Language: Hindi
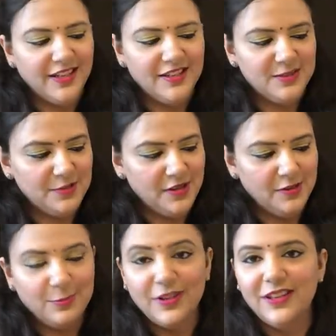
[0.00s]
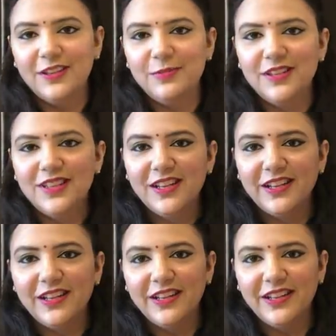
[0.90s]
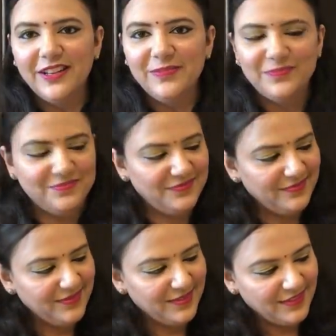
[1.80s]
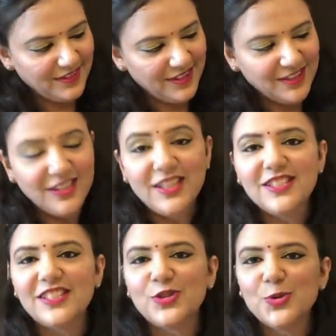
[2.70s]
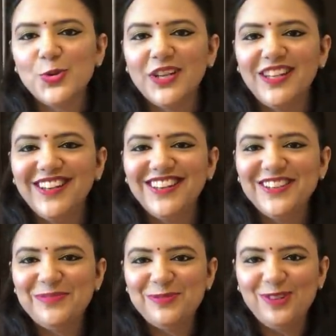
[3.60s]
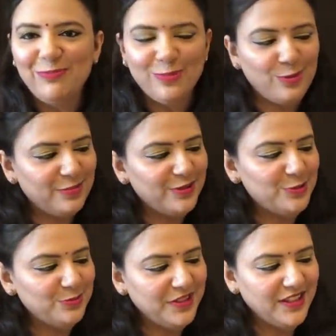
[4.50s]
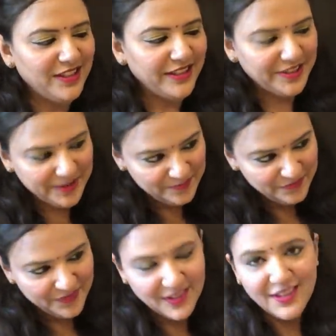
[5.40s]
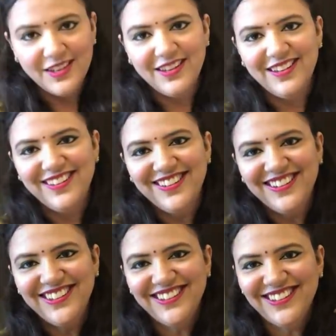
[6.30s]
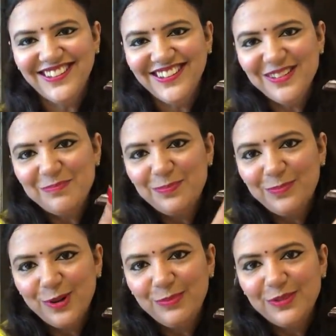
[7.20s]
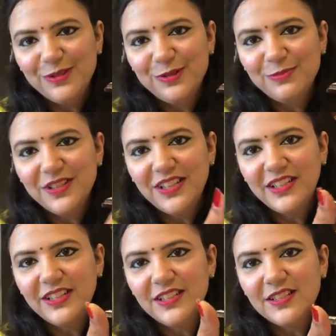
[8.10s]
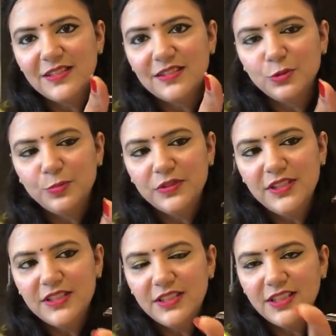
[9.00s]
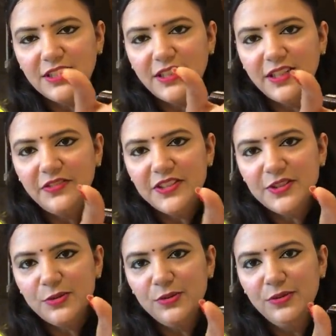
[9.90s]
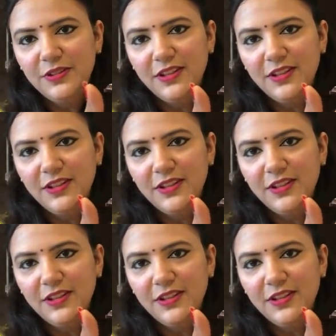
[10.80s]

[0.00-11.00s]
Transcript: एंड इसमें यहाँ पे ये भी दिया गया है ये जस्ट शो के लिए ये पूरा प्रॉपर घूम नहीं रहा है ये देखिए प्रॉपर घूम नहीं रहा है ये जस्ट ऊपर नीचे अटक रहा है वैसे तो